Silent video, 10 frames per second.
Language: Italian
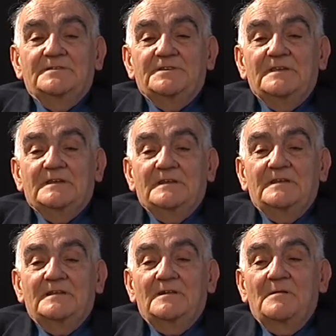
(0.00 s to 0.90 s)

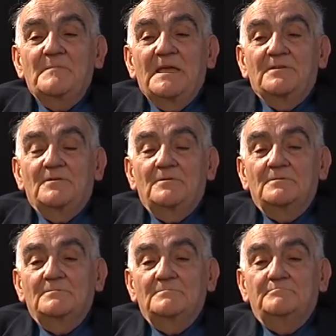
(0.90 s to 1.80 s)
c'era
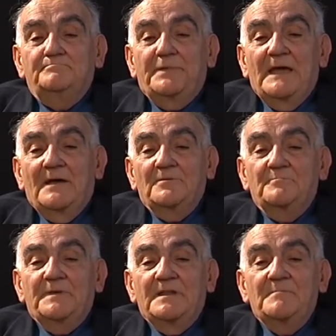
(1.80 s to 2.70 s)
almeno un piano,
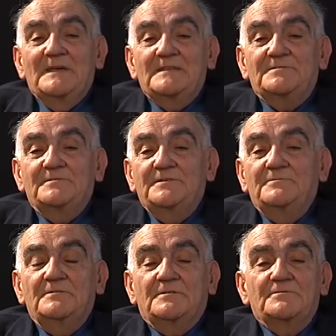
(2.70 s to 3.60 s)
un piano e mezzo di
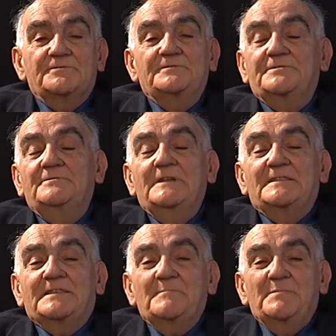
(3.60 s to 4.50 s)
una costruzione a
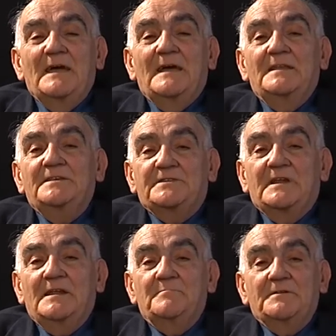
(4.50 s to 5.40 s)
tre piani,
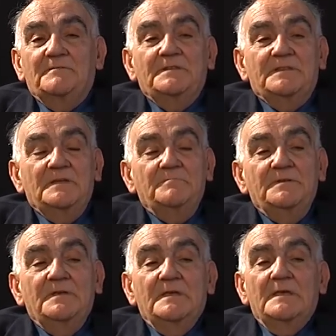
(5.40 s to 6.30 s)
strana per quei
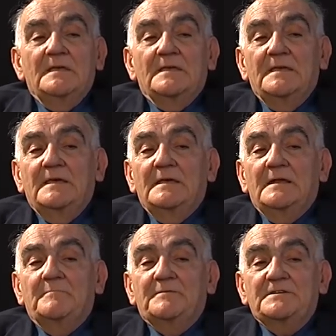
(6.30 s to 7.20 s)
tempi, che
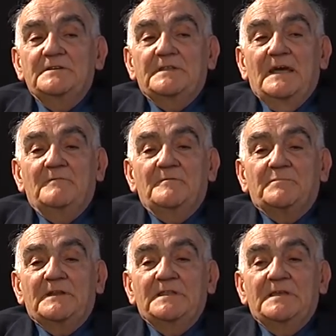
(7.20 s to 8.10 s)
rappresentava
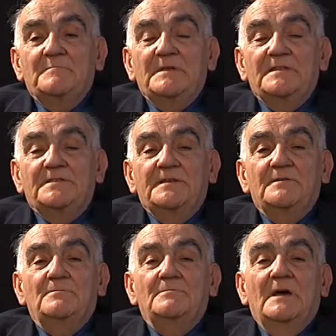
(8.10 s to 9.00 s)
praticamente
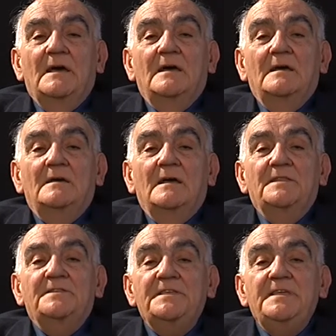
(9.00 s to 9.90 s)

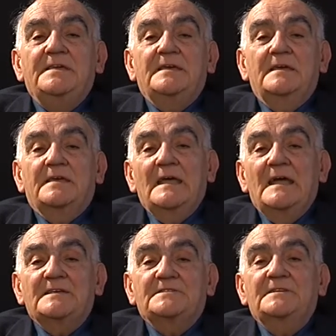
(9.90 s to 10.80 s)
un'antica
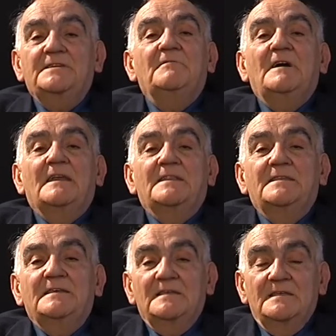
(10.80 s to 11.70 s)
casa di
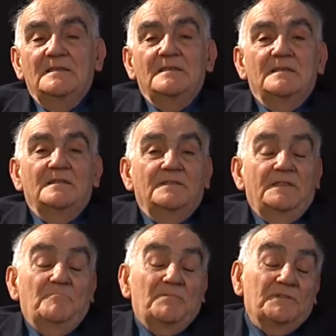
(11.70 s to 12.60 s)
guardia
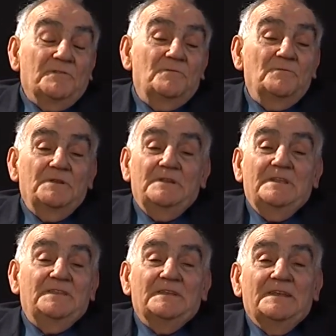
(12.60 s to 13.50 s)
dei padroni
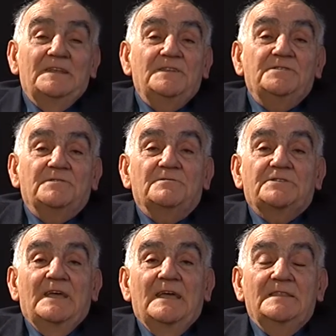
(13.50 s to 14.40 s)
dei terreni
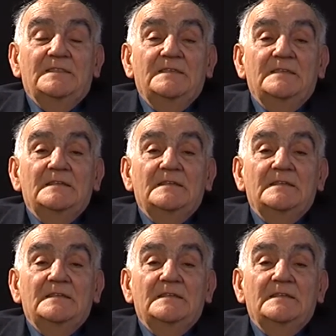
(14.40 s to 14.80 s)
circostanti